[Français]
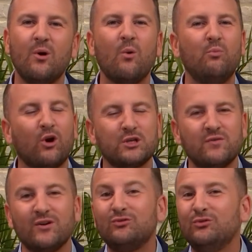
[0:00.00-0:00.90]
on peut
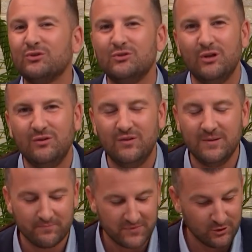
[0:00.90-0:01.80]
recevoir toute notre vie
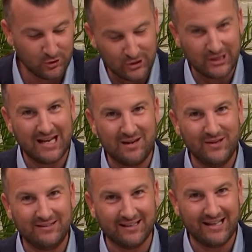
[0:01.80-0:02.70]
jusque dans la vie
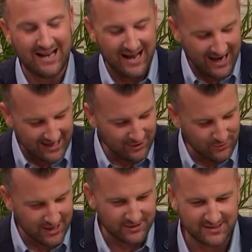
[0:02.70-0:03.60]
éternelle.
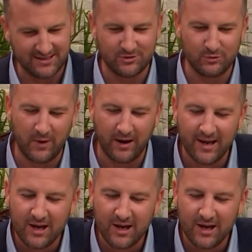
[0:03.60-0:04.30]
Alléluia. Ça, c'est super.